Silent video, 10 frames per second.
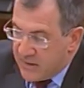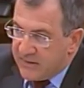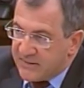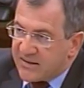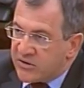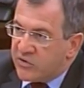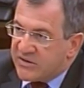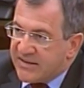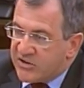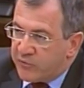Y esas son
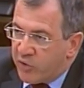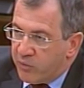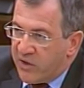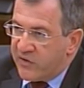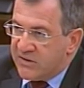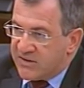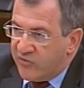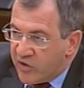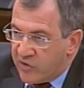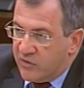nuestras dos preocupaciones de
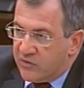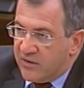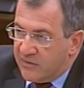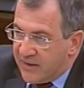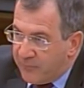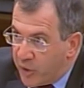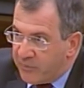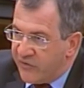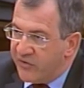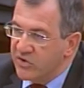fondo, la
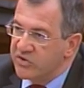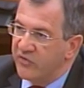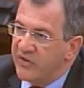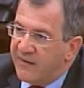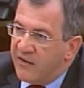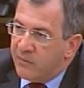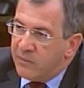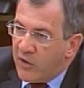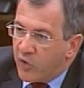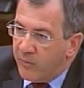propia filosofía del
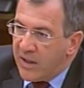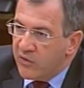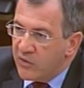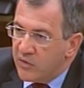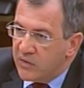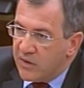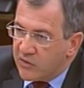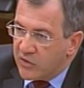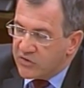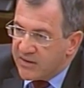banco malo y
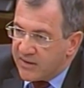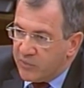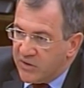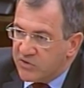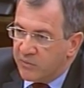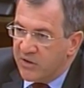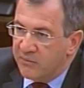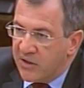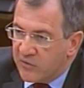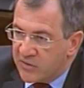el coste que puede suponer
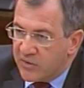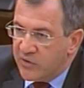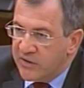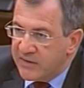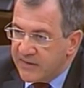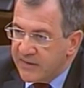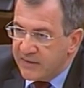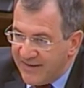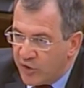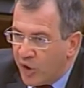para el contribuyente
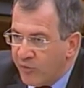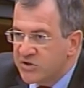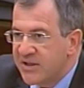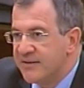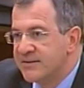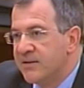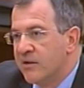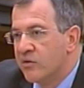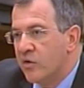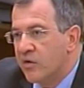y cómo se ha
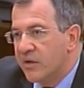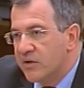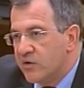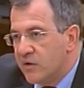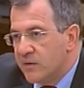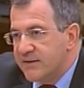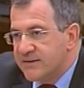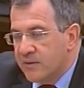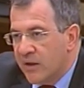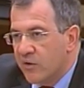diseñado en concreto
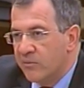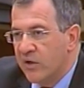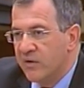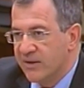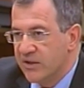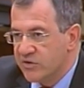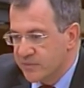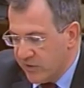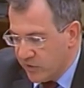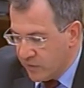este banco malo en el caso
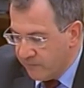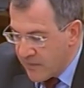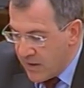español.